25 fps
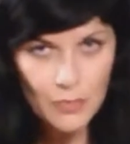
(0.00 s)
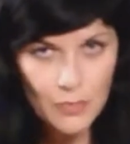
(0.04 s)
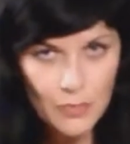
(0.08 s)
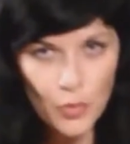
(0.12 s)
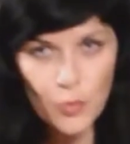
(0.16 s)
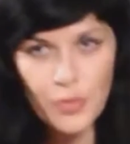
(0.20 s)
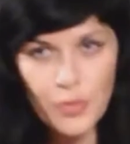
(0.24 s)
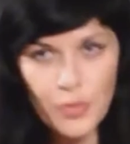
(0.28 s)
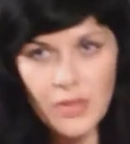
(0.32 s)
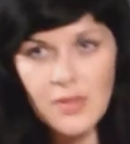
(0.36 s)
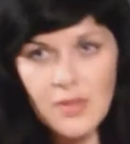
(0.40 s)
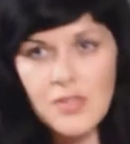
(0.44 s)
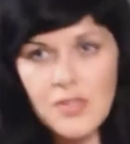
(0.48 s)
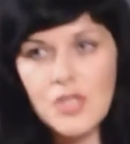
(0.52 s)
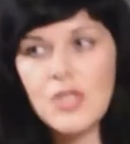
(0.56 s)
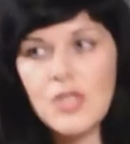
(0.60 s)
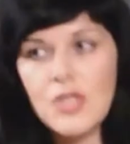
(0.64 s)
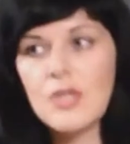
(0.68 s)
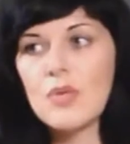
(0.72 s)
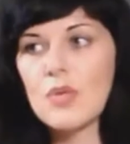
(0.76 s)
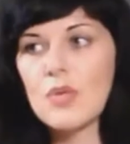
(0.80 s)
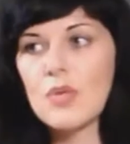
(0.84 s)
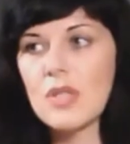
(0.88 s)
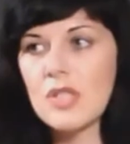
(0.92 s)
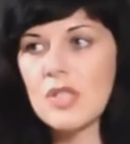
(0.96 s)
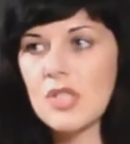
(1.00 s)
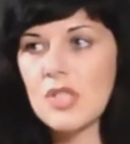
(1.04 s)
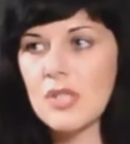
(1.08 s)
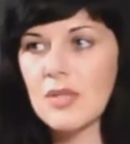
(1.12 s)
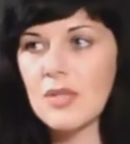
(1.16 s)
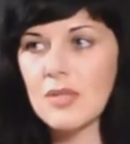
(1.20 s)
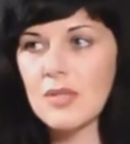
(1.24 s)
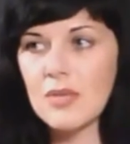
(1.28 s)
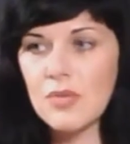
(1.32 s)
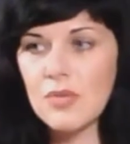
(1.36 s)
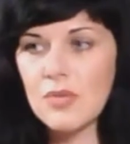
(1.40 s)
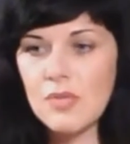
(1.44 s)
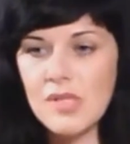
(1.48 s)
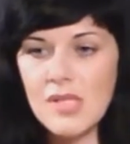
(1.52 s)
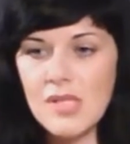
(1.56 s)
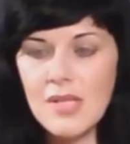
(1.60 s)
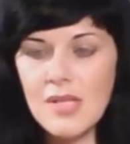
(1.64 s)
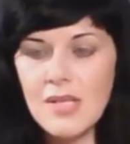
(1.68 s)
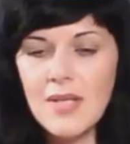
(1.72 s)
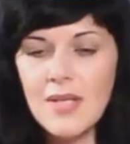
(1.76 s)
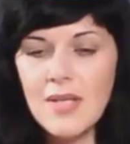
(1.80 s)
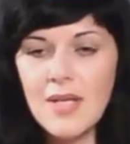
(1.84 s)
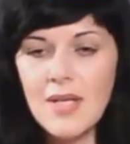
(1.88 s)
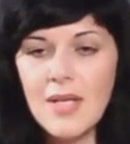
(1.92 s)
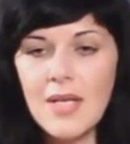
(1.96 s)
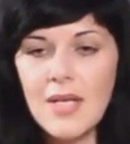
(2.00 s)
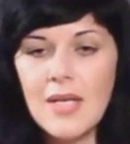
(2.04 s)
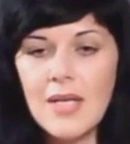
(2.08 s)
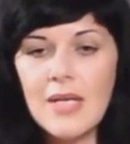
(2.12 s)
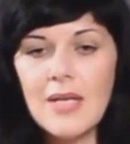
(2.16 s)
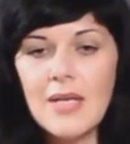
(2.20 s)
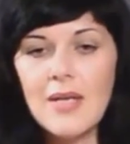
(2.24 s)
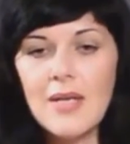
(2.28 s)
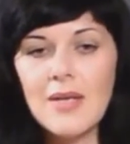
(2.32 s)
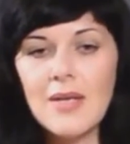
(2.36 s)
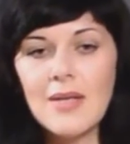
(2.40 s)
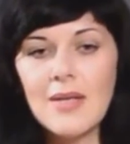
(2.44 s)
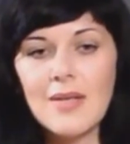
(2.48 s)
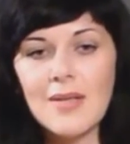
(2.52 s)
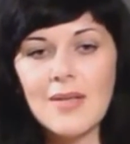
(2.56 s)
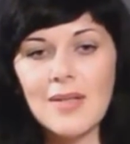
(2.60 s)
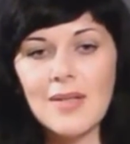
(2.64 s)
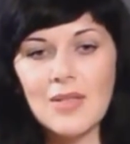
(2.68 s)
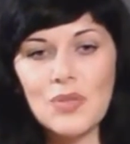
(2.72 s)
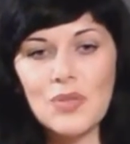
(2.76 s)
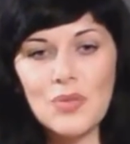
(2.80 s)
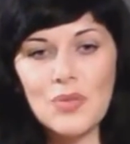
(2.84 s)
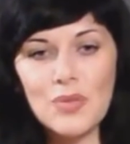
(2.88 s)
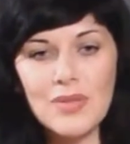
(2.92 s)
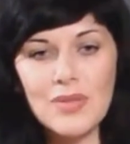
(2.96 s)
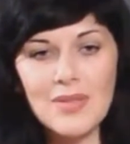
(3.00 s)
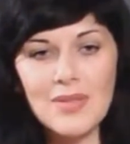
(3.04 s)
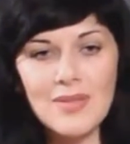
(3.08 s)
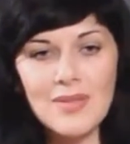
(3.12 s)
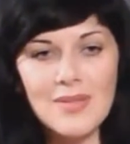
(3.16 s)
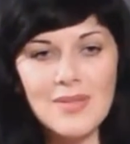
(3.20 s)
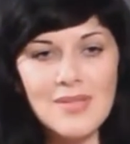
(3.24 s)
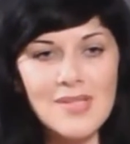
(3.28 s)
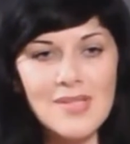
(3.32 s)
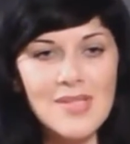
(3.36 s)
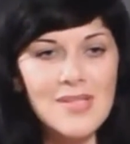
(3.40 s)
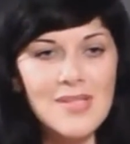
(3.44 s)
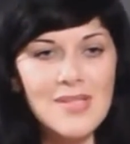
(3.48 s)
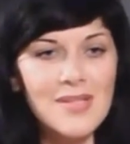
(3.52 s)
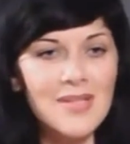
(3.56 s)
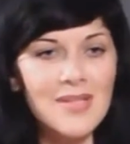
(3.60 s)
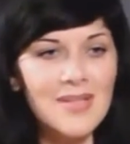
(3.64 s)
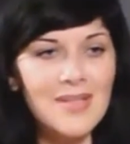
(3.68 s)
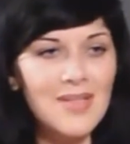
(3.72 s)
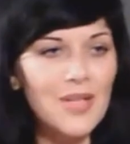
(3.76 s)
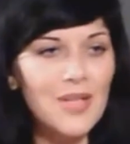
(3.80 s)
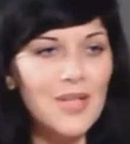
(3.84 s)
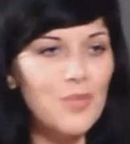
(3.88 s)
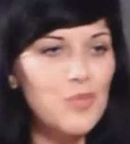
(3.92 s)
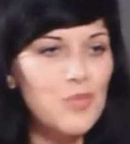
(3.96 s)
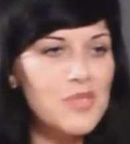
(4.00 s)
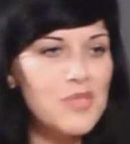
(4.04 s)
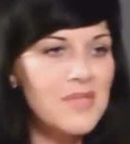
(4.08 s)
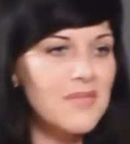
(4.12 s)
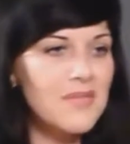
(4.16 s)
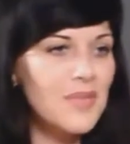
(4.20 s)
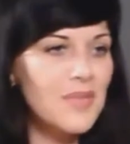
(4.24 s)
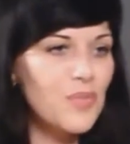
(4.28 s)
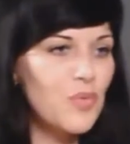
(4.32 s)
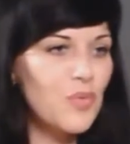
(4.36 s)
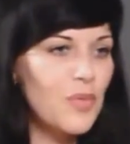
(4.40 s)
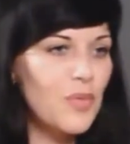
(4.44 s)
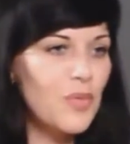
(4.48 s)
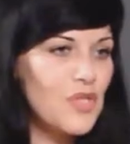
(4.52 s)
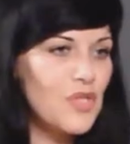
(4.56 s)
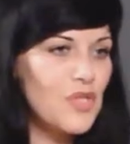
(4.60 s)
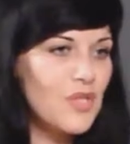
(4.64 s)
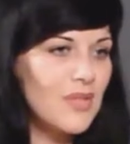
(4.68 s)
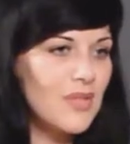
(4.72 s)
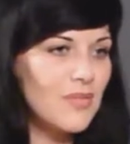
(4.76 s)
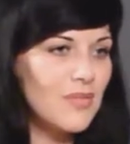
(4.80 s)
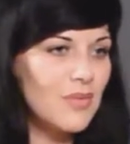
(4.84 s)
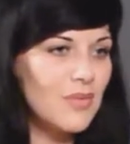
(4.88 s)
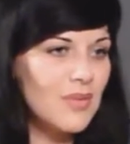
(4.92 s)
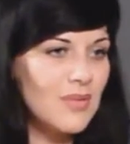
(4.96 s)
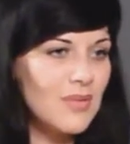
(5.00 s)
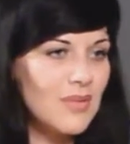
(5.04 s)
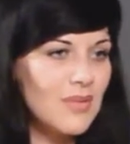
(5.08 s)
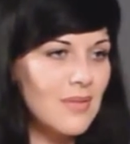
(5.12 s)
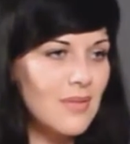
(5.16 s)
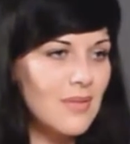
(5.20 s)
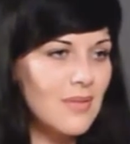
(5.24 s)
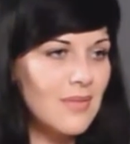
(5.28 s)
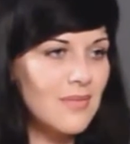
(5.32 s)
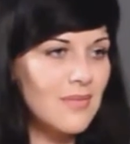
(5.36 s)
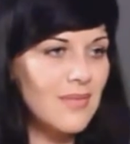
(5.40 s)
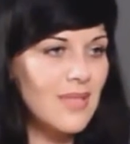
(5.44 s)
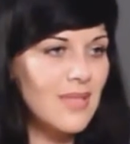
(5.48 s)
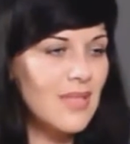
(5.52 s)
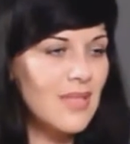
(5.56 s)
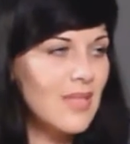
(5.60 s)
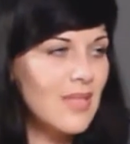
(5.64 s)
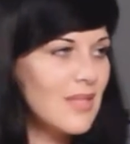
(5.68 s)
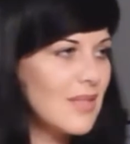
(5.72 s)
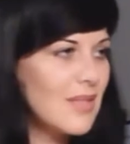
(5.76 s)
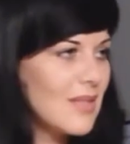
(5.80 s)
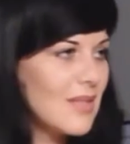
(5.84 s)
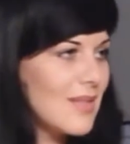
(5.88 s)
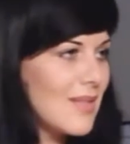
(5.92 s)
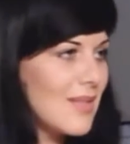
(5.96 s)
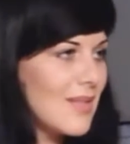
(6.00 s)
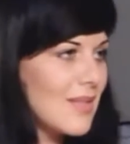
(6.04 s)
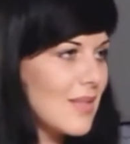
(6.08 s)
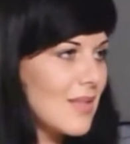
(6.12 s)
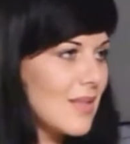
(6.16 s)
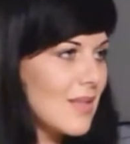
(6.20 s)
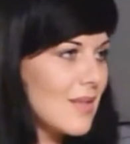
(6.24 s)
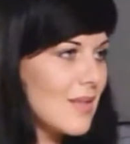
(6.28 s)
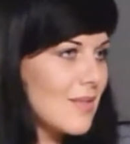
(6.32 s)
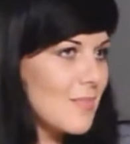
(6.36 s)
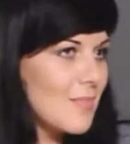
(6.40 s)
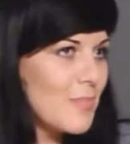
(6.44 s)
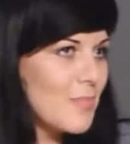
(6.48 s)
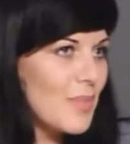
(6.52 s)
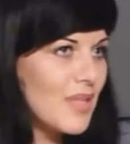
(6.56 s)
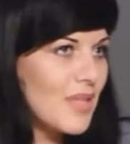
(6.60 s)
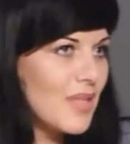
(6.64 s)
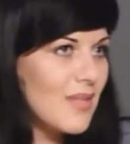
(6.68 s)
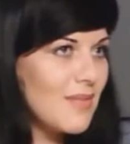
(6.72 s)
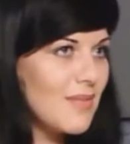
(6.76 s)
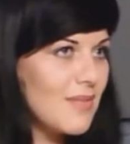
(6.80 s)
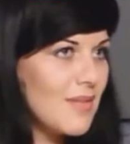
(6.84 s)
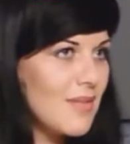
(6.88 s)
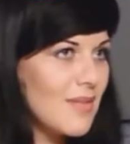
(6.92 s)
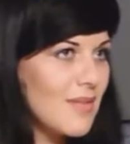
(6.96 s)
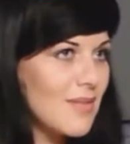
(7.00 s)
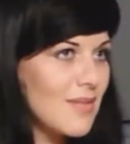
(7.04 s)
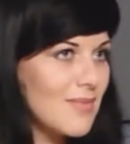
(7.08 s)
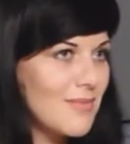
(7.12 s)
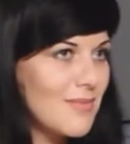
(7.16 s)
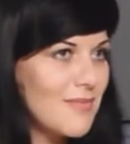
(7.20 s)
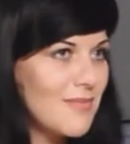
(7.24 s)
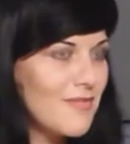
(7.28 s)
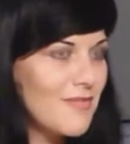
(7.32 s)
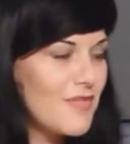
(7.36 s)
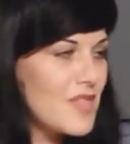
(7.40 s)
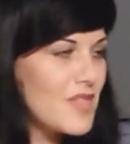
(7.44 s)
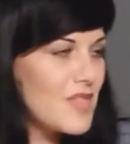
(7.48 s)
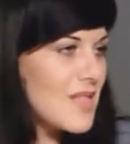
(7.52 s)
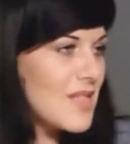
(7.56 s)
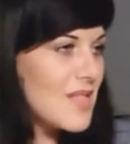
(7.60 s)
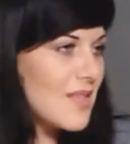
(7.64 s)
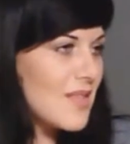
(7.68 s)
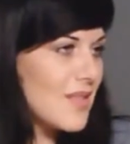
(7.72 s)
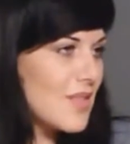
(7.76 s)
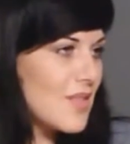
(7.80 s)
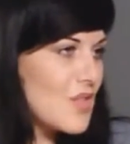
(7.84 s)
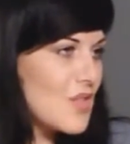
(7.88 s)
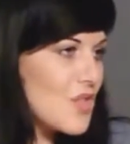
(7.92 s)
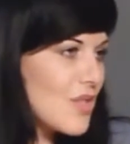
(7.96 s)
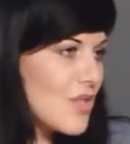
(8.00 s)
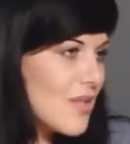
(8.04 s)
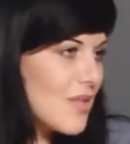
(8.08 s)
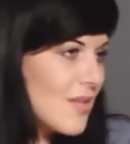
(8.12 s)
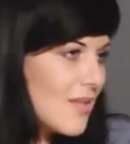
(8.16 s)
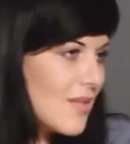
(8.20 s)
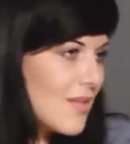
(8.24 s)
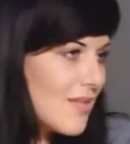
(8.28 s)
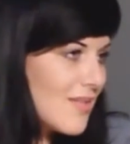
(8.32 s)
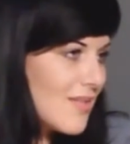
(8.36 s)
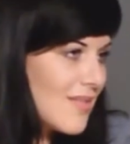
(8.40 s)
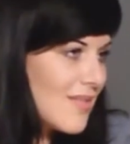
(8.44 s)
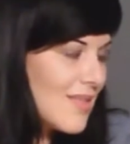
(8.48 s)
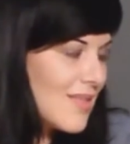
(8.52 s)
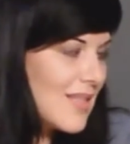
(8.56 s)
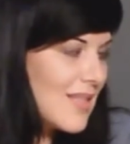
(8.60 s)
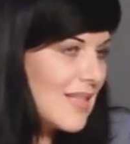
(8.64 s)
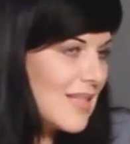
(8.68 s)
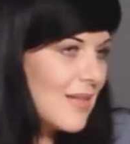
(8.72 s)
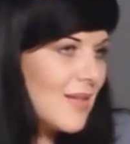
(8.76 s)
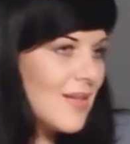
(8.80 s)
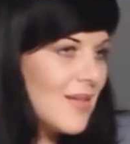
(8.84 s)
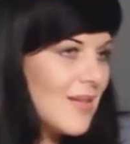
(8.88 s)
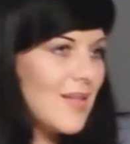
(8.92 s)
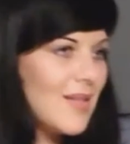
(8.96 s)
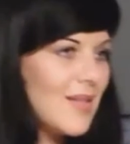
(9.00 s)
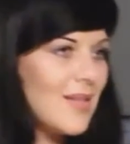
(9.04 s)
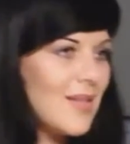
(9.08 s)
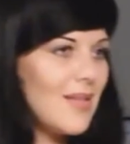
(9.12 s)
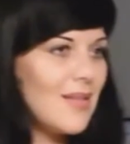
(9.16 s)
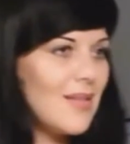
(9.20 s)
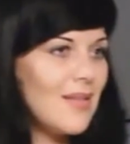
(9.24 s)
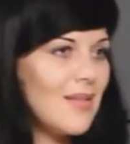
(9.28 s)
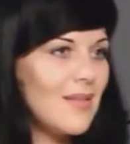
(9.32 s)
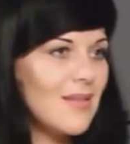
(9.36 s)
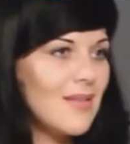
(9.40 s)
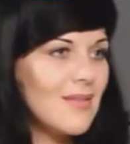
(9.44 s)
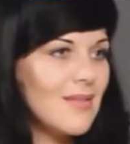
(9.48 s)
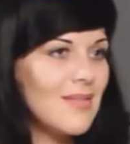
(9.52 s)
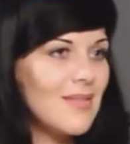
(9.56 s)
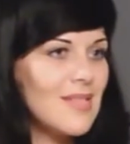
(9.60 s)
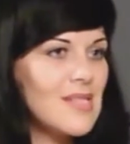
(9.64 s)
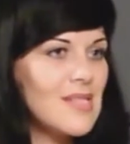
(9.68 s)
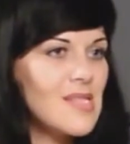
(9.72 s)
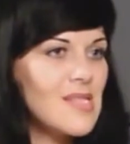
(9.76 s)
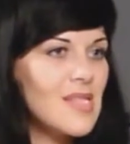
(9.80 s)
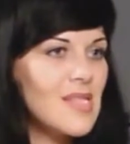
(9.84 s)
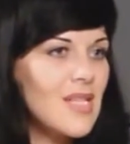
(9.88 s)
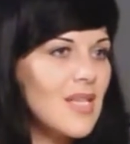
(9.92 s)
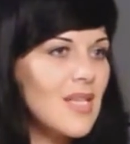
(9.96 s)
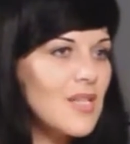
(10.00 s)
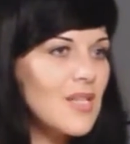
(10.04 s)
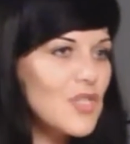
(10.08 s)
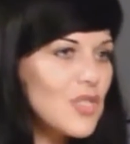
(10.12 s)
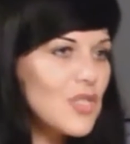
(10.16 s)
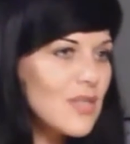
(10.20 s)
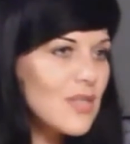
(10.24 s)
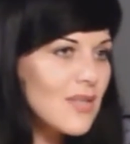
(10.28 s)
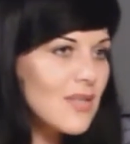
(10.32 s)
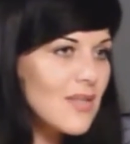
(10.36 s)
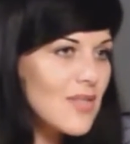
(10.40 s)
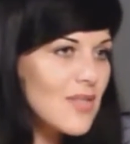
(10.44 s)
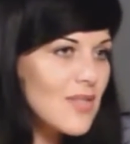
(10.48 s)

по приглашению наших друзей, которые, знаете, как лакмусовая бумажка. Вот э, война, она проявила все отношения, и настоящие